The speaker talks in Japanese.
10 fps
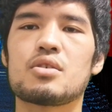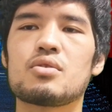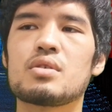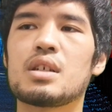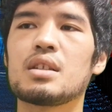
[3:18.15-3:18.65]

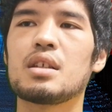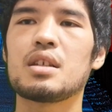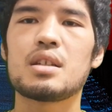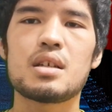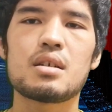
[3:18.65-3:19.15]
瞬間
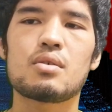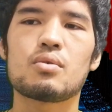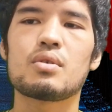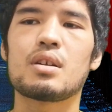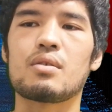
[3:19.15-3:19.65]
的な
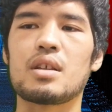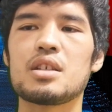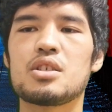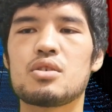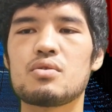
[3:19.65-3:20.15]
ことなの
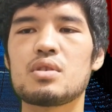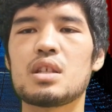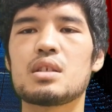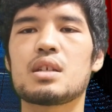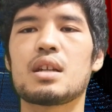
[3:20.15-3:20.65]
で、一
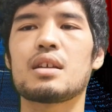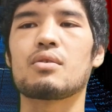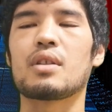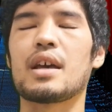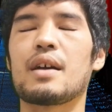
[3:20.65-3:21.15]
瞬でしかな
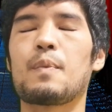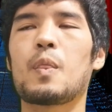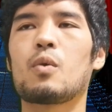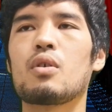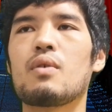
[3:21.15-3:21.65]
いので、
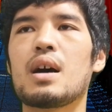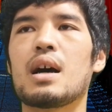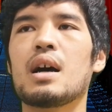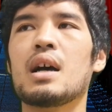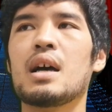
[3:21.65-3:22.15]
これ
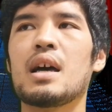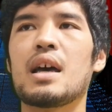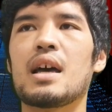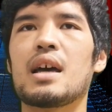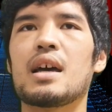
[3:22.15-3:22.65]
は、
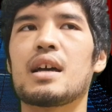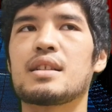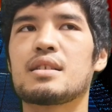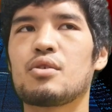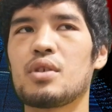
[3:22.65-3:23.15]

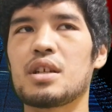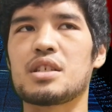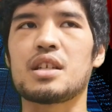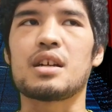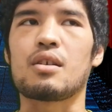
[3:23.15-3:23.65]
えー、距離
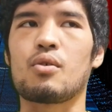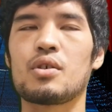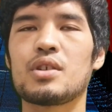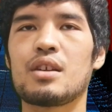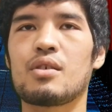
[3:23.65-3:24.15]
が近いから
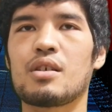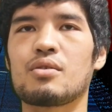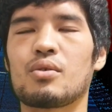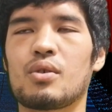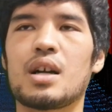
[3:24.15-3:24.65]
これぐらいの
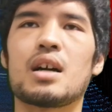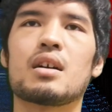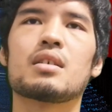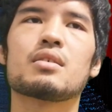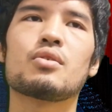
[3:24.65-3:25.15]
角度と
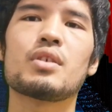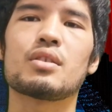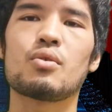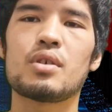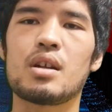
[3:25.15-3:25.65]
か、距
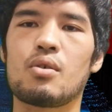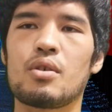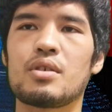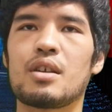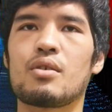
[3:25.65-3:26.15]
離が遠いから
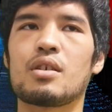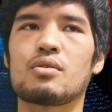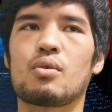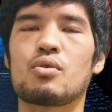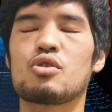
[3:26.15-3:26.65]
これぐらいの
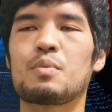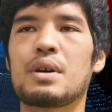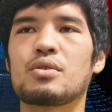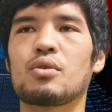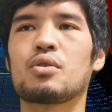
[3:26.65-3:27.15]
角度、腰を
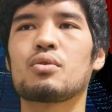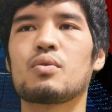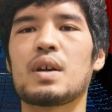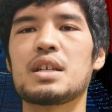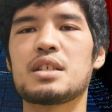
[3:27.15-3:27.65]
回そうっていう
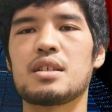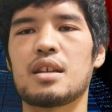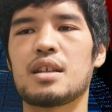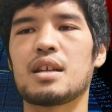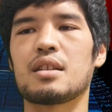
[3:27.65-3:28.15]
ことは意
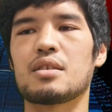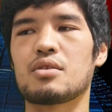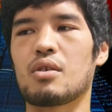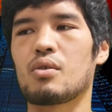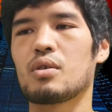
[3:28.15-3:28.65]
識できないんで
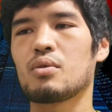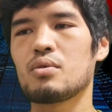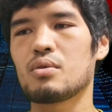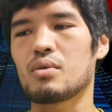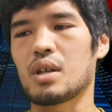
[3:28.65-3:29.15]
すよ。これ
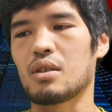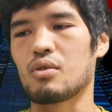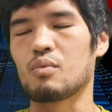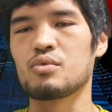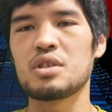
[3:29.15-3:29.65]
どういうことかっ
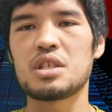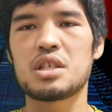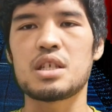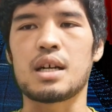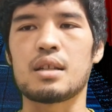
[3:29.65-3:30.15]
ていうと、無意
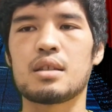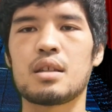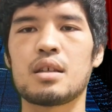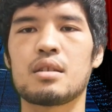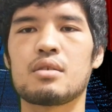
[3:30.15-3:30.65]
識が勝
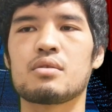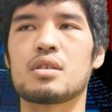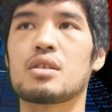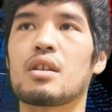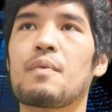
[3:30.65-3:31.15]
手にやってる
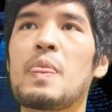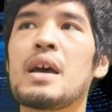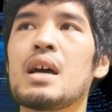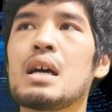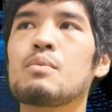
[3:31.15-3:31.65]
んですよね。
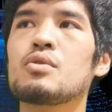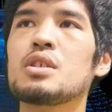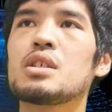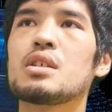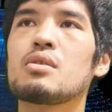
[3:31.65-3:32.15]

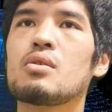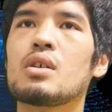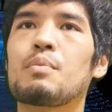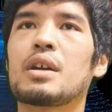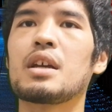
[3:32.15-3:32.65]
無意識
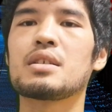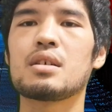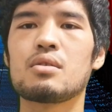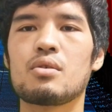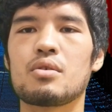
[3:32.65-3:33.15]
のやっぱ計
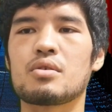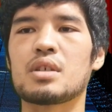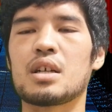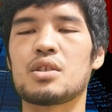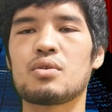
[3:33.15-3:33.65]
算能
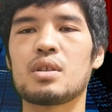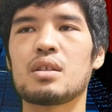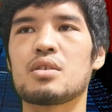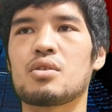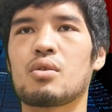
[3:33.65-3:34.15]
力が必要
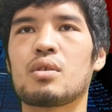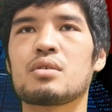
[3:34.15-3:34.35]
なんですよ。